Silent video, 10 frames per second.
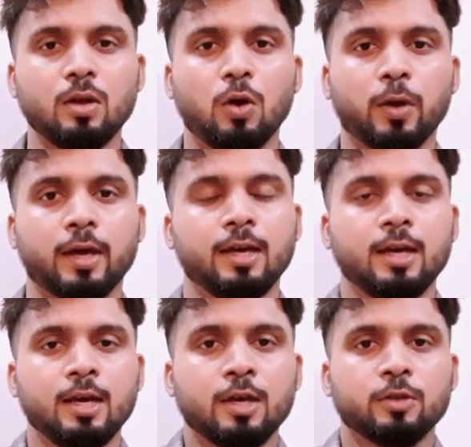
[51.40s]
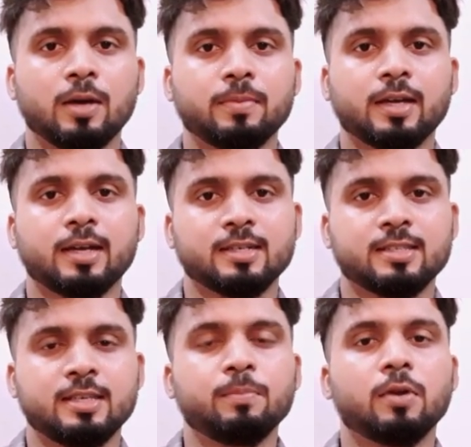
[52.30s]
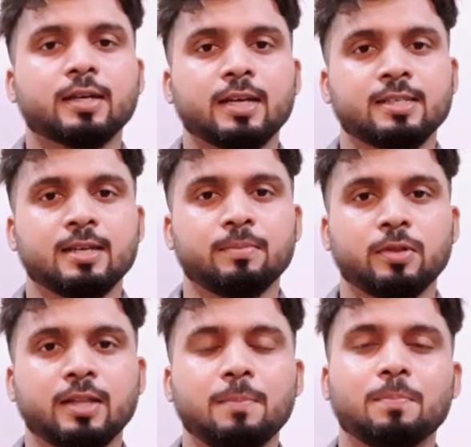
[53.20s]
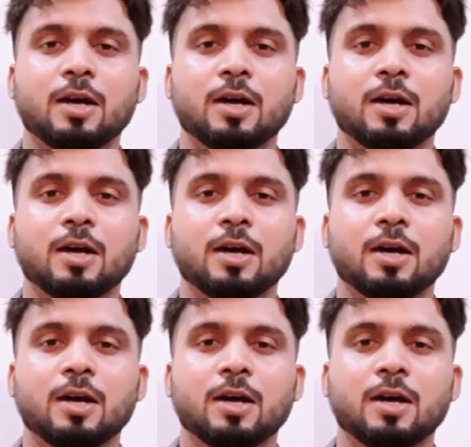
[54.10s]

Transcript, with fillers: ওকে তো আপনাকে একটা সিম্পল একটা এক্সাম্পল দেই